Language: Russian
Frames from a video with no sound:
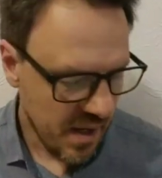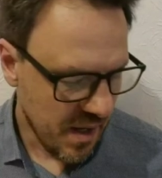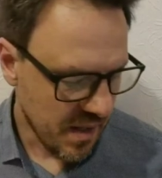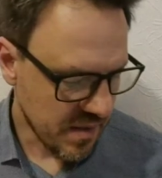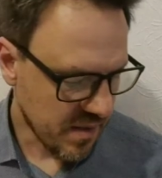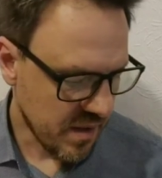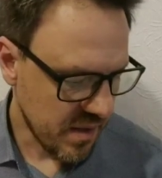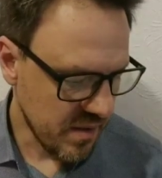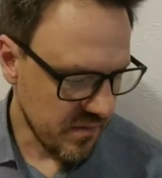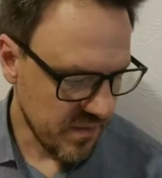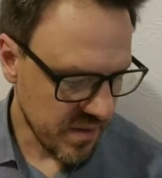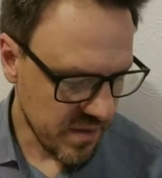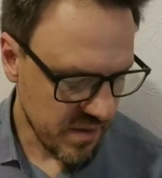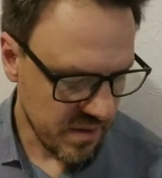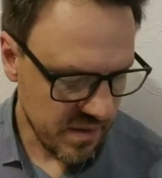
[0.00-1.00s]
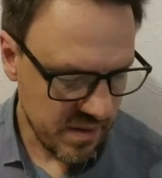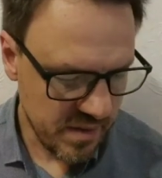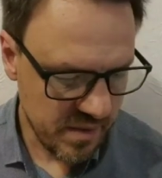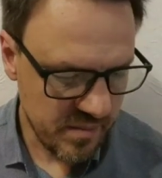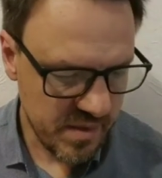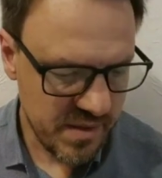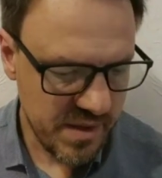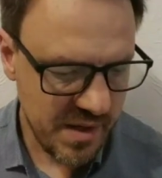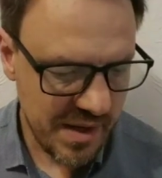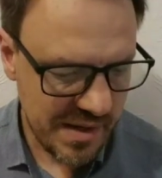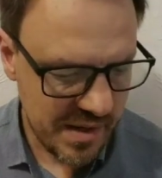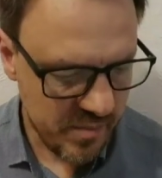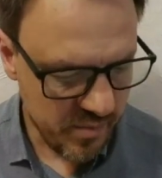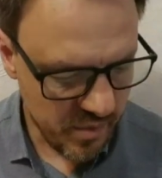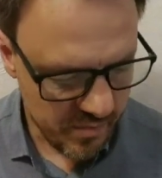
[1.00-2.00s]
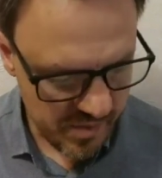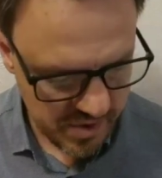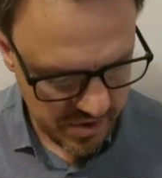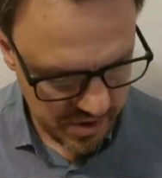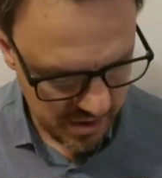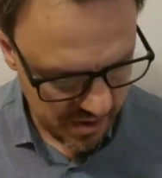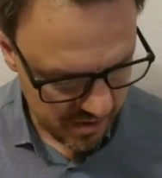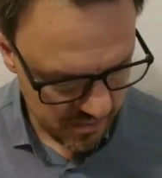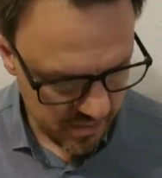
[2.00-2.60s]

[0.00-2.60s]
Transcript: от коринфян материальной помощи,